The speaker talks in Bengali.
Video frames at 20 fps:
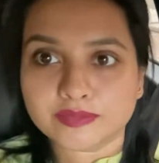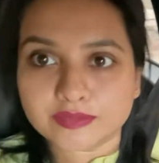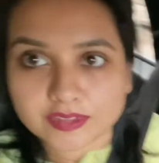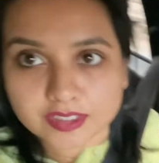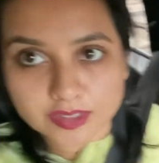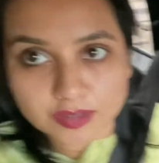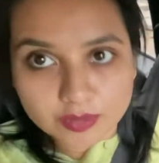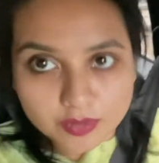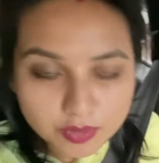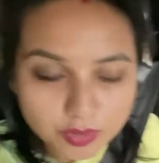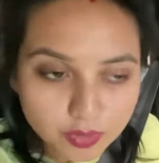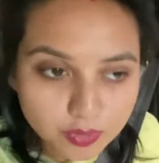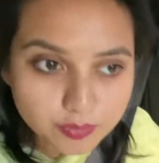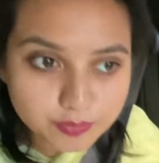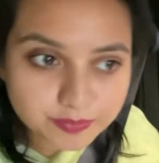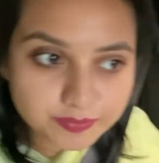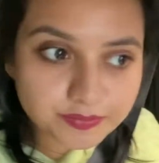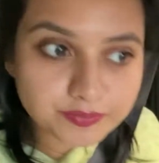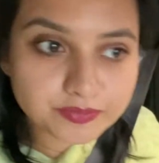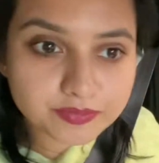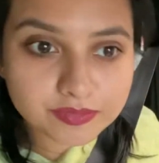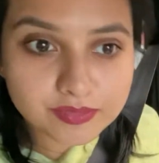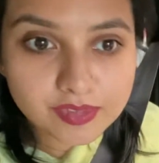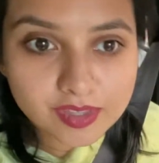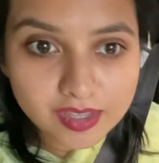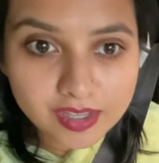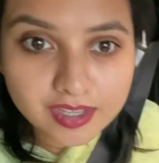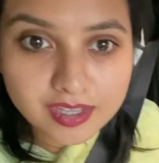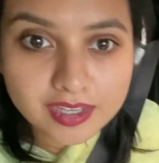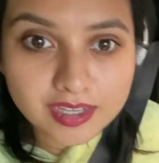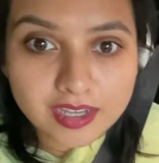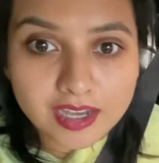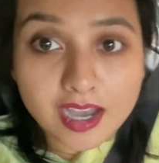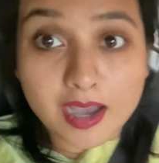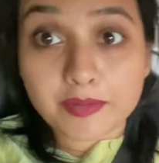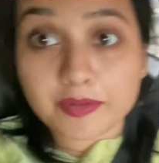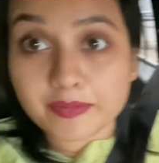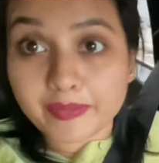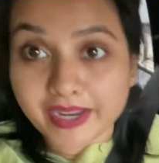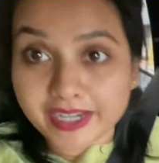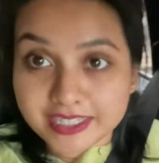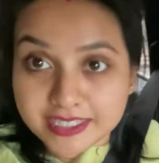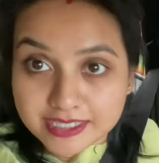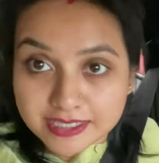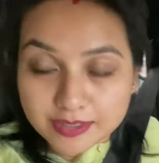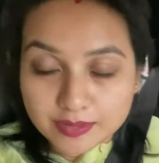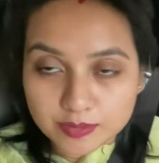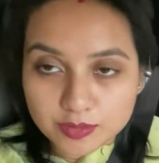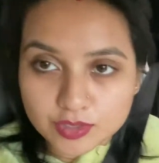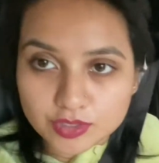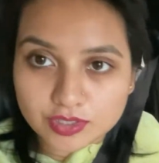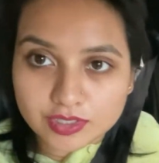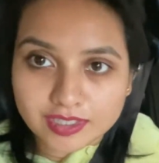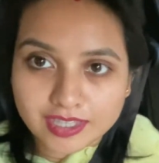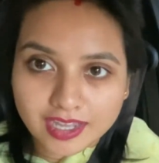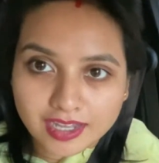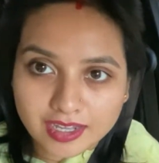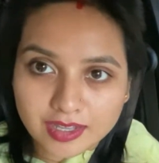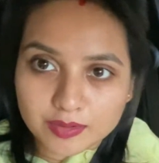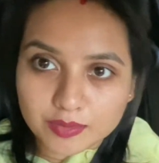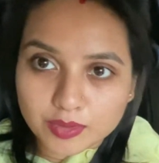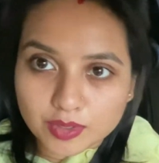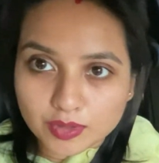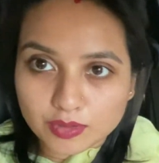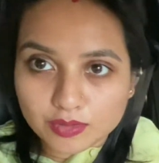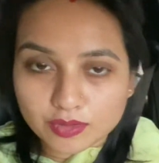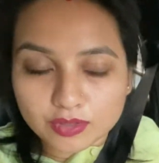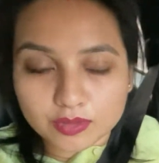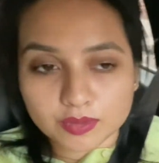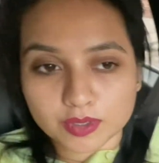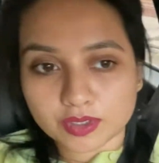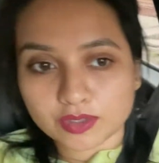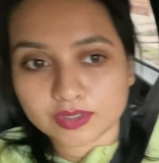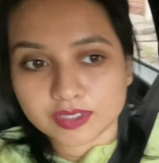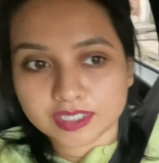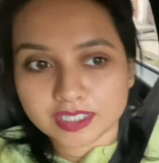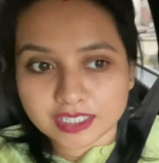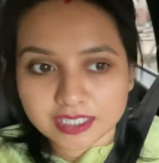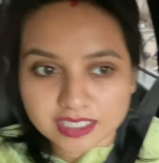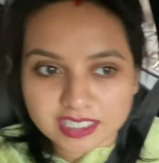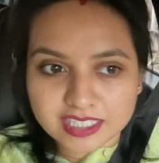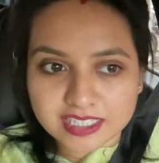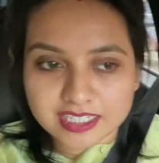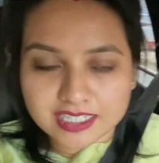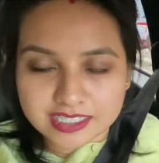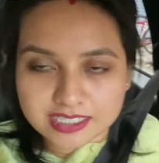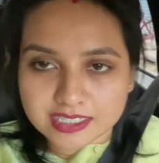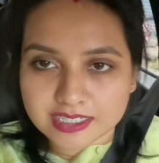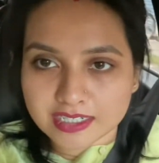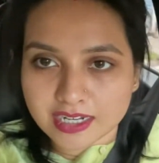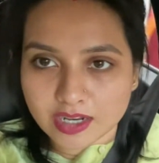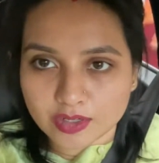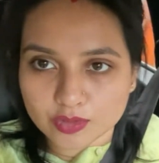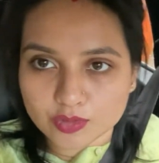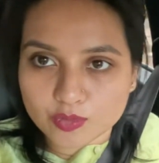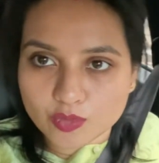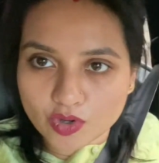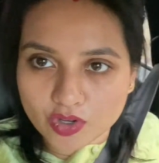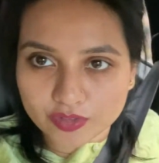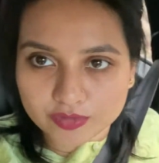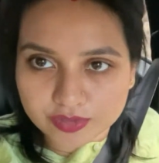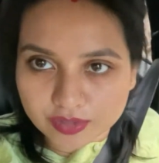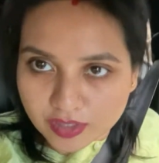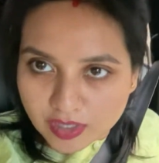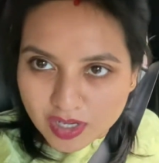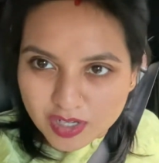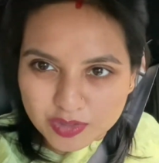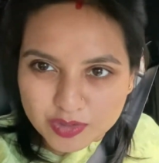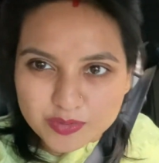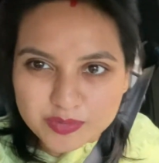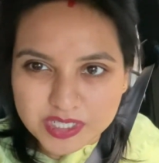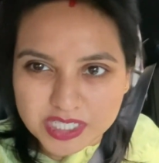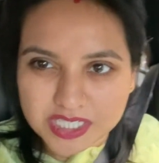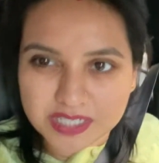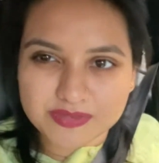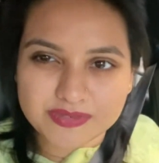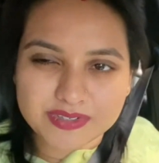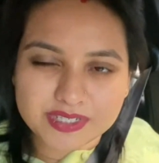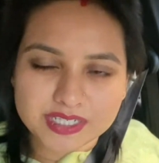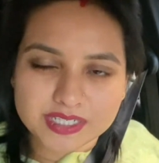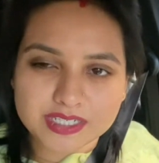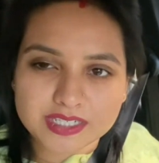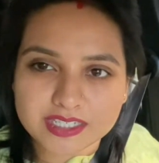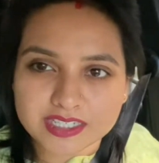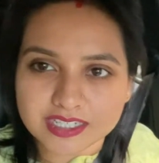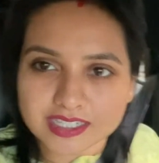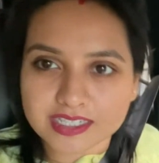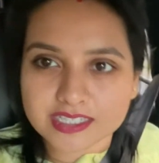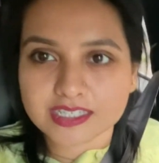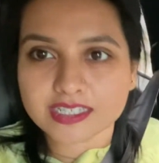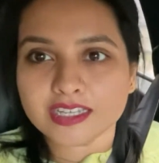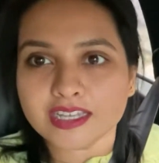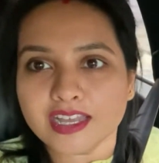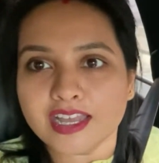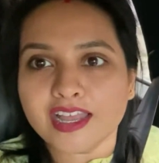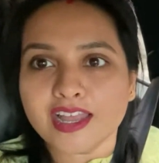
তো আমি বাড়ি যে অবশ্যই দেখাবো এগুলোর ভিতরে কি কি দিয়েছে নাড়ু মোয়াফা আরো মিষ্টি ফিষ্টি দিয়েছে